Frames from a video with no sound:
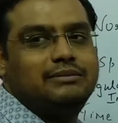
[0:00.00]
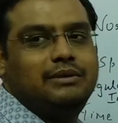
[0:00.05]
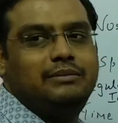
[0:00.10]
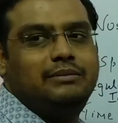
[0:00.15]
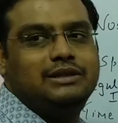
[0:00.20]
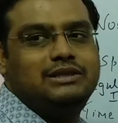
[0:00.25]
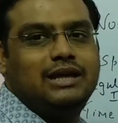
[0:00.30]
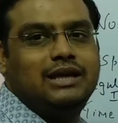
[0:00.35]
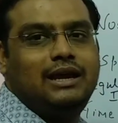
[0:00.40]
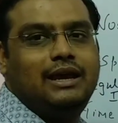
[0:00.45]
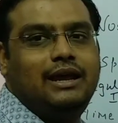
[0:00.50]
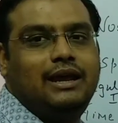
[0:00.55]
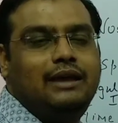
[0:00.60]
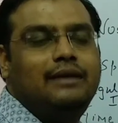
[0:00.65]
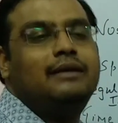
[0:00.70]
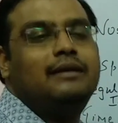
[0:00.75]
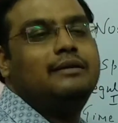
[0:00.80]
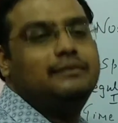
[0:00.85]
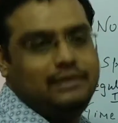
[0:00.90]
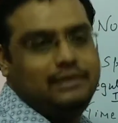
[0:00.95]
समय बचा है
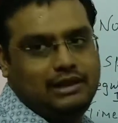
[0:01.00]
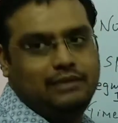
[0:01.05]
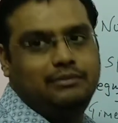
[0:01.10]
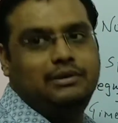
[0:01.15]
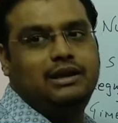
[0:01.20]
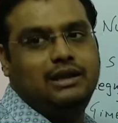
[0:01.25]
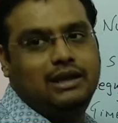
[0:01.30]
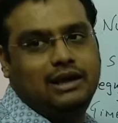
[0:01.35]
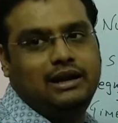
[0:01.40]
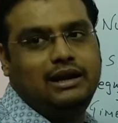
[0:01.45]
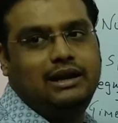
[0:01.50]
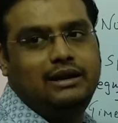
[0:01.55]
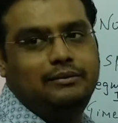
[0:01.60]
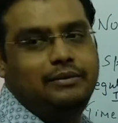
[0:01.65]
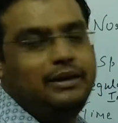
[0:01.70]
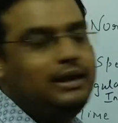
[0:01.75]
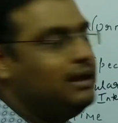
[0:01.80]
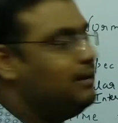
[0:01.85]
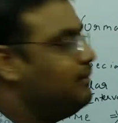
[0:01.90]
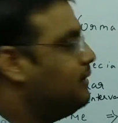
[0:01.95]
मतलब ईयर एंड
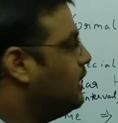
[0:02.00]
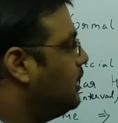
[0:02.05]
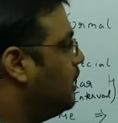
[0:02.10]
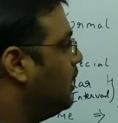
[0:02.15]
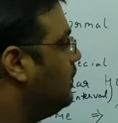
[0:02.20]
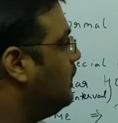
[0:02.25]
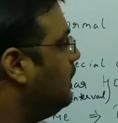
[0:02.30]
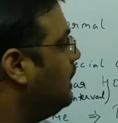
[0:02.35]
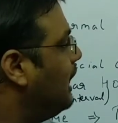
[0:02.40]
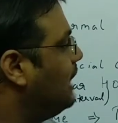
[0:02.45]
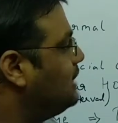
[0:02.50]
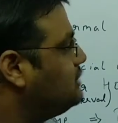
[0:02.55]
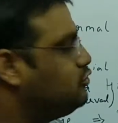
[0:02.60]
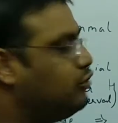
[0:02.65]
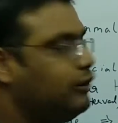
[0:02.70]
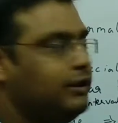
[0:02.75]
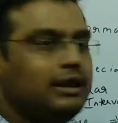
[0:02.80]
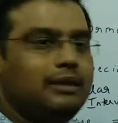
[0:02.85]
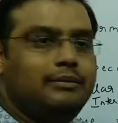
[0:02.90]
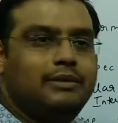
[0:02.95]
में लास्ट
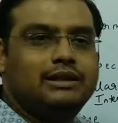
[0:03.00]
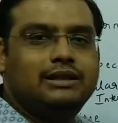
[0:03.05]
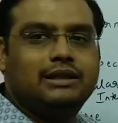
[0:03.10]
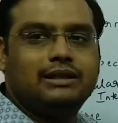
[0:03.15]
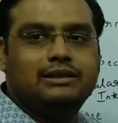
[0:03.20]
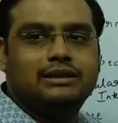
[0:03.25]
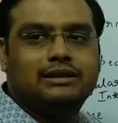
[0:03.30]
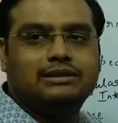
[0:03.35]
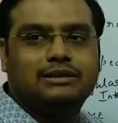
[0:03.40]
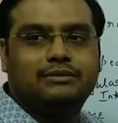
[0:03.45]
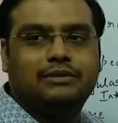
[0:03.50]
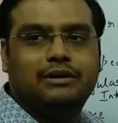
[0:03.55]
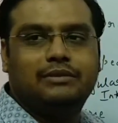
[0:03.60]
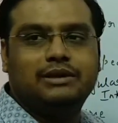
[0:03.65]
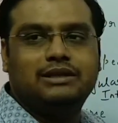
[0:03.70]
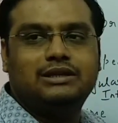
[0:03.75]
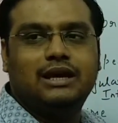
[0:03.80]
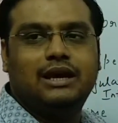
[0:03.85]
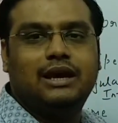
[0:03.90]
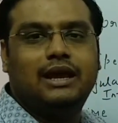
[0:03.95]
ड्रॉइंग के बाद कितना समय
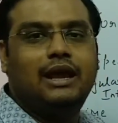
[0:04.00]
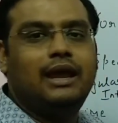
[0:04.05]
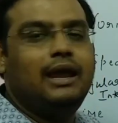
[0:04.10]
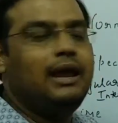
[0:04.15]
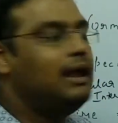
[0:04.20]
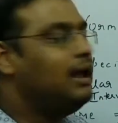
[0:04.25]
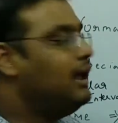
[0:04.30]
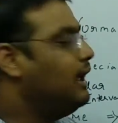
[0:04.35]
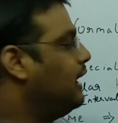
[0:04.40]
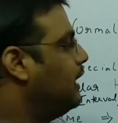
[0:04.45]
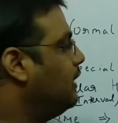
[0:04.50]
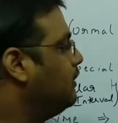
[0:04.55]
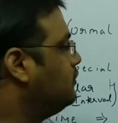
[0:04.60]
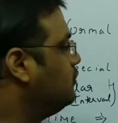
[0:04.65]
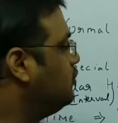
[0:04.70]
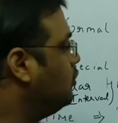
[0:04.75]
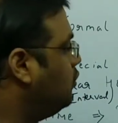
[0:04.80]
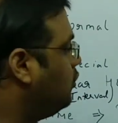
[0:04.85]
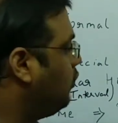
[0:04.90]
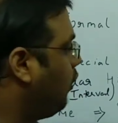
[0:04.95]
बचा है इन
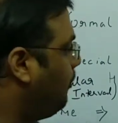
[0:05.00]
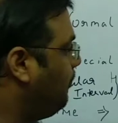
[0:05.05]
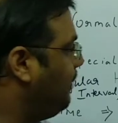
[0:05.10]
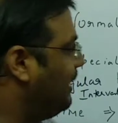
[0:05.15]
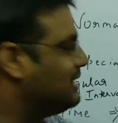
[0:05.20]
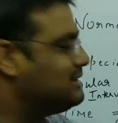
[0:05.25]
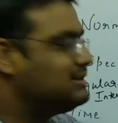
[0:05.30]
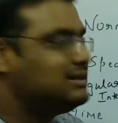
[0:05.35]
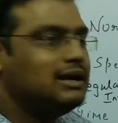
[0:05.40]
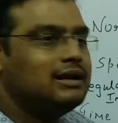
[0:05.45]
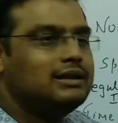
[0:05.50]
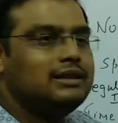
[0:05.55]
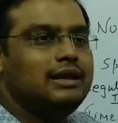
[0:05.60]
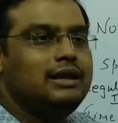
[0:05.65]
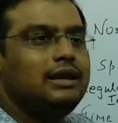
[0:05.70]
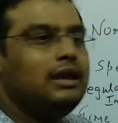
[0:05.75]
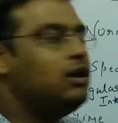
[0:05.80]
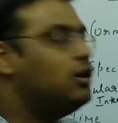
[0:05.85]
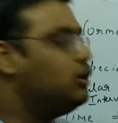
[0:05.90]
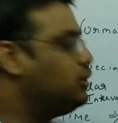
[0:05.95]
दोनों को प्लस कर
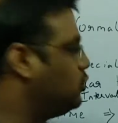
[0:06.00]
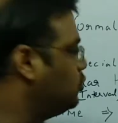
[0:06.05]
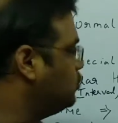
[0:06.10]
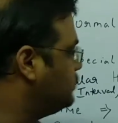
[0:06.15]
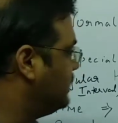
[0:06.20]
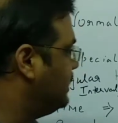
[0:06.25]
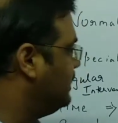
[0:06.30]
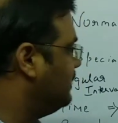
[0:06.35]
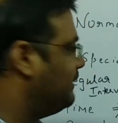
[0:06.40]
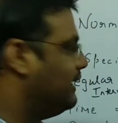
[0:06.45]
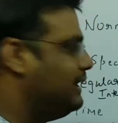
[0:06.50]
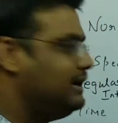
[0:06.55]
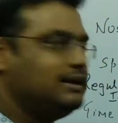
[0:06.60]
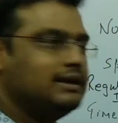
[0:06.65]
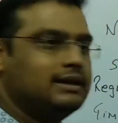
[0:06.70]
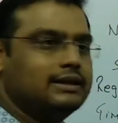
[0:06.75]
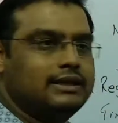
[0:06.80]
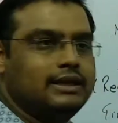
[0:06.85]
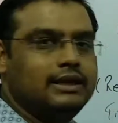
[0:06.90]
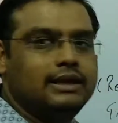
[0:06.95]
देंगे और टू से डिवाइड
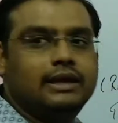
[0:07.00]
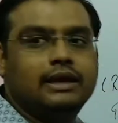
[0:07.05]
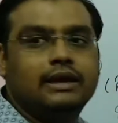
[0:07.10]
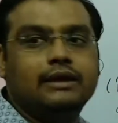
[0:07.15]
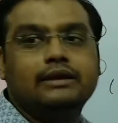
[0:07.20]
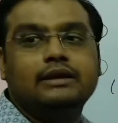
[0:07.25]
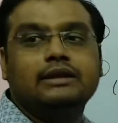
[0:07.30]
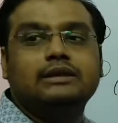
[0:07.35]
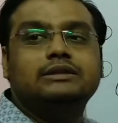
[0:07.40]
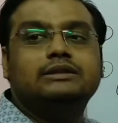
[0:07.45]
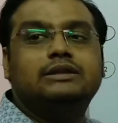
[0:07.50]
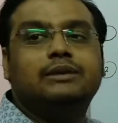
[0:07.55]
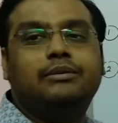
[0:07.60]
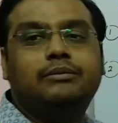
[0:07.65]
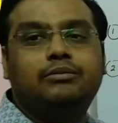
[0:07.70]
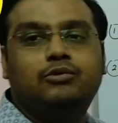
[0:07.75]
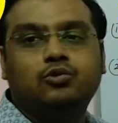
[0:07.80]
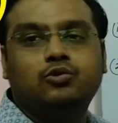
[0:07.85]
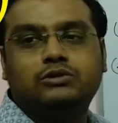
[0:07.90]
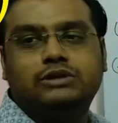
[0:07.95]
कर देंगे जब
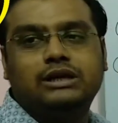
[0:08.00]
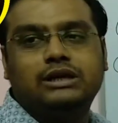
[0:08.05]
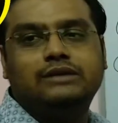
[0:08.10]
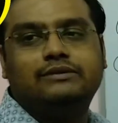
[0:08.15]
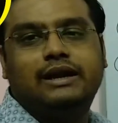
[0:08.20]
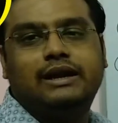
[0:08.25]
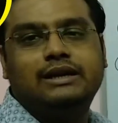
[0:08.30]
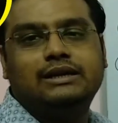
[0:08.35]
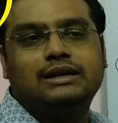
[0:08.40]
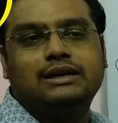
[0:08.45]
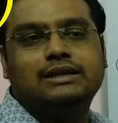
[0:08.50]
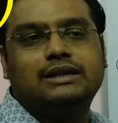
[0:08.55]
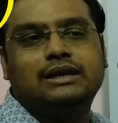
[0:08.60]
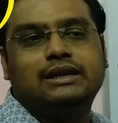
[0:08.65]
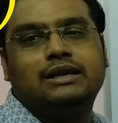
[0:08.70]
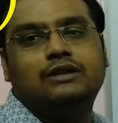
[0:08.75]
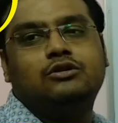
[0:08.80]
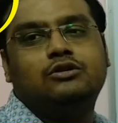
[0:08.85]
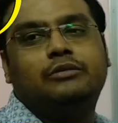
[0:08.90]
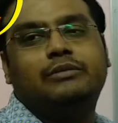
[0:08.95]
हम टू से डिवाइड कर
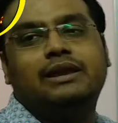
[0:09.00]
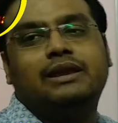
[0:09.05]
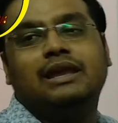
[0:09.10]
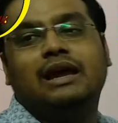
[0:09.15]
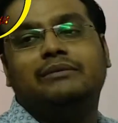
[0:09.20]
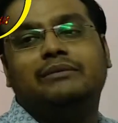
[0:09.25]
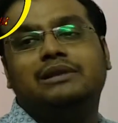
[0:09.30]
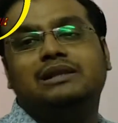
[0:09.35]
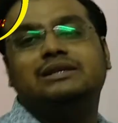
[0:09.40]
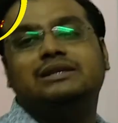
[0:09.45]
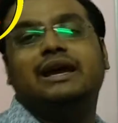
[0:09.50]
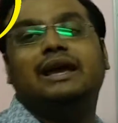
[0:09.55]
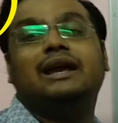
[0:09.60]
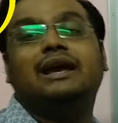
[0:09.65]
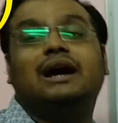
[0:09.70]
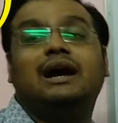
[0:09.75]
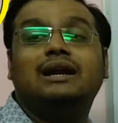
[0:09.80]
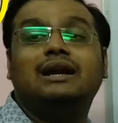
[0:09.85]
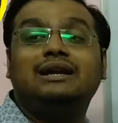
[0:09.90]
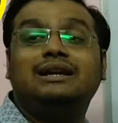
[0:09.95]
देंगे तो हमें क्या मिल
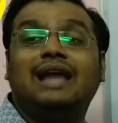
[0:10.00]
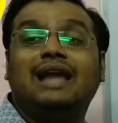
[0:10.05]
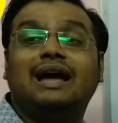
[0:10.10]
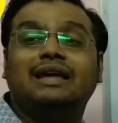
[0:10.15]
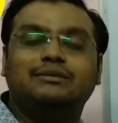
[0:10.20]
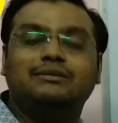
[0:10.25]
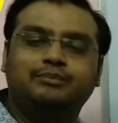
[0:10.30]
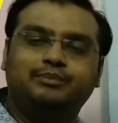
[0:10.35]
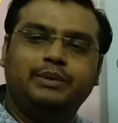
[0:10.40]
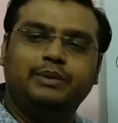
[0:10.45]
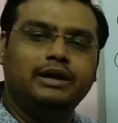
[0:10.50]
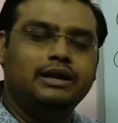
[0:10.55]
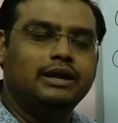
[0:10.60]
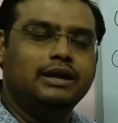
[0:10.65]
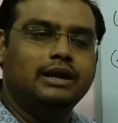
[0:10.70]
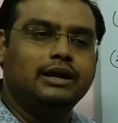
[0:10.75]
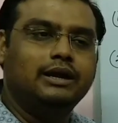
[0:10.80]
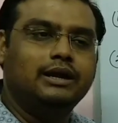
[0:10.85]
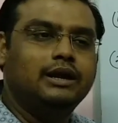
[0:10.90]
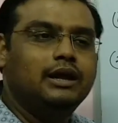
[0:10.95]
जाएगा टाइम
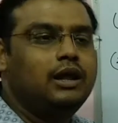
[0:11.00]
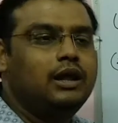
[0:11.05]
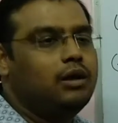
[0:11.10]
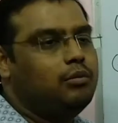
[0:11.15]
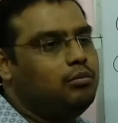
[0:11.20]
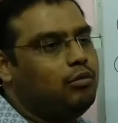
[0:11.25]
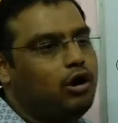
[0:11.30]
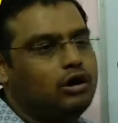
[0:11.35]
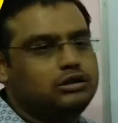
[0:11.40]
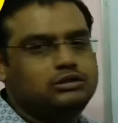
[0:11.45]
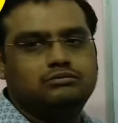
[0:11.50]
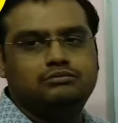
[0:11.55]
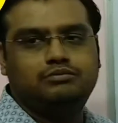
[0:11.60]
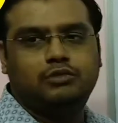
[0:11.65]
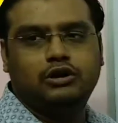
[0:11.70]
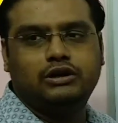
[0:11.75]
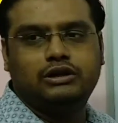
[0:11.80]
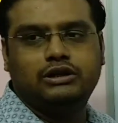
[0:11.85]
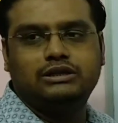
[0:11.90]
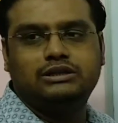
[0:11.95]
पीरियड बहुत
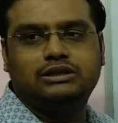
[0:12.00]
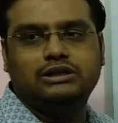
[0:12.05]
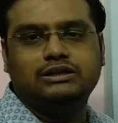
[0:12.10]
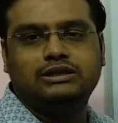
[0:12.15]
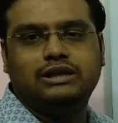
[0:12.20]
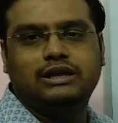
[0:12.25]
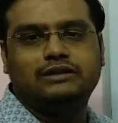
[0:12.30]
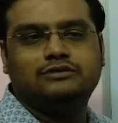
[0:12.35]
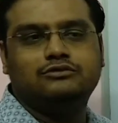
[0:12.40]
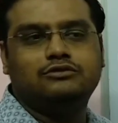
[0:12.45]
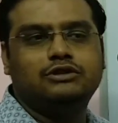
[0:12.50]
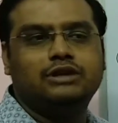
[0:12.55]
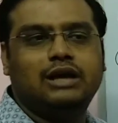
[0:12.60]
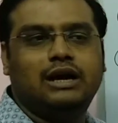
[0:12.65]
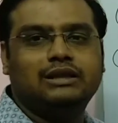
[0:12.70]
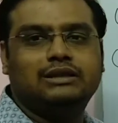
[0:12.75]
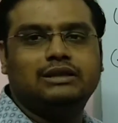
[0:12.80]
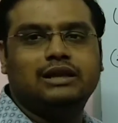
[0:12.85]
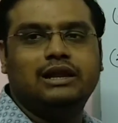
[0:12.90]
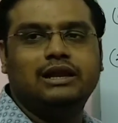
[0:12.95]
इंपॉर्टेंट चीज़ है इसको
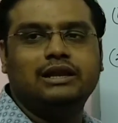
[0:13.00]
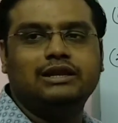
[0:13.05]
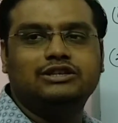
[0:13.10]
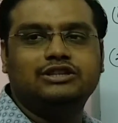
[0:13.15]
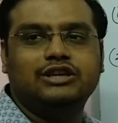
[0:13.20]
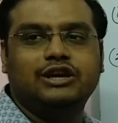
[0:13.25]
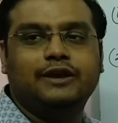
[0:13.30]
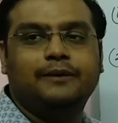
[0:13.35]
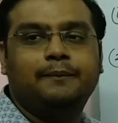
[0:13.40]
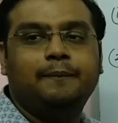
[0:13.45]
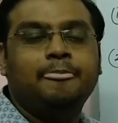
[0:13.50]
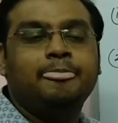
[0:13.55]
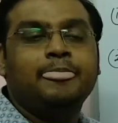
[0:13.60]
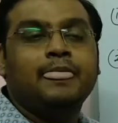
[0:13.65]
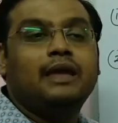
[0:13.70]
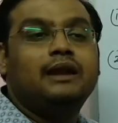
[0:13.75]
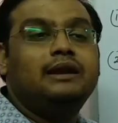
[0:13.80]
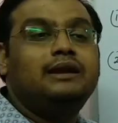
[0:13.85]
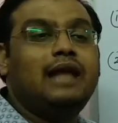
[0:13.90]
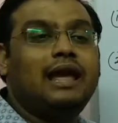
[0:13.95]
याद कर लीजिए
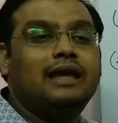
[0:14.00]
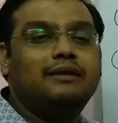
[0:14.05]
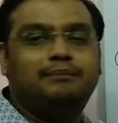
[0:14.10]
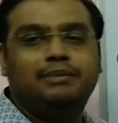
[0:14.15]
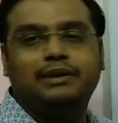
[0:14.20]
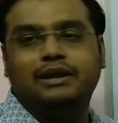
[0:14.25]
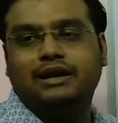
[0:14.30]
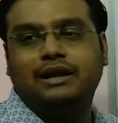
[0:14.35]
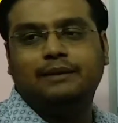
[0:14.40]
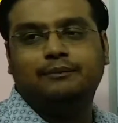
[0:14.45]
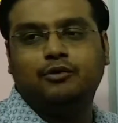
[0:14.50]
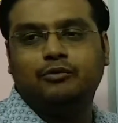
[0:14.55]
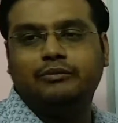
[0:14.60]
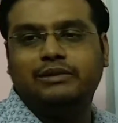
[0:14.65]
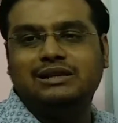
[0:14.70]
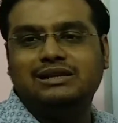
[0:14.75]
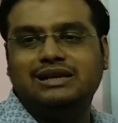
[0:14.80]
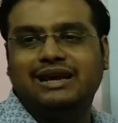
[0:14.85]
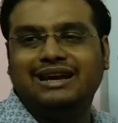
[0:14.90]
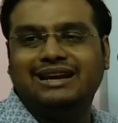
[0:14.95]
टाइम पीरियड आपको
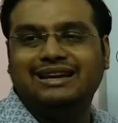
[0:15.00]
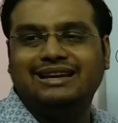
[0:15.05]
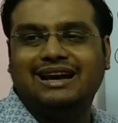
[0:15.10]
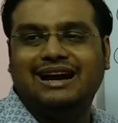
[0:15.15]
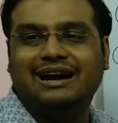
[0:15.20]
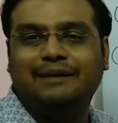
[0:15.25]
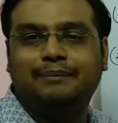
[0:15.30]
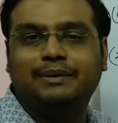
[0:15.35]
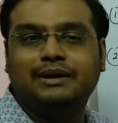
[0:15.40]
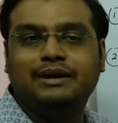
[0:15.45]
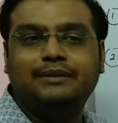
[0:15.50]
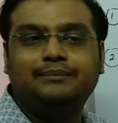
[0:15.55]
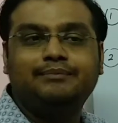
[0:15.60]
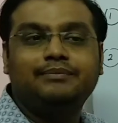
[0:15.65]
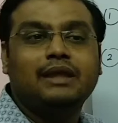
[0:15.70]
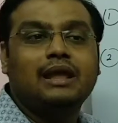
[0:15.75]
मिल जाएगा यहाँ पर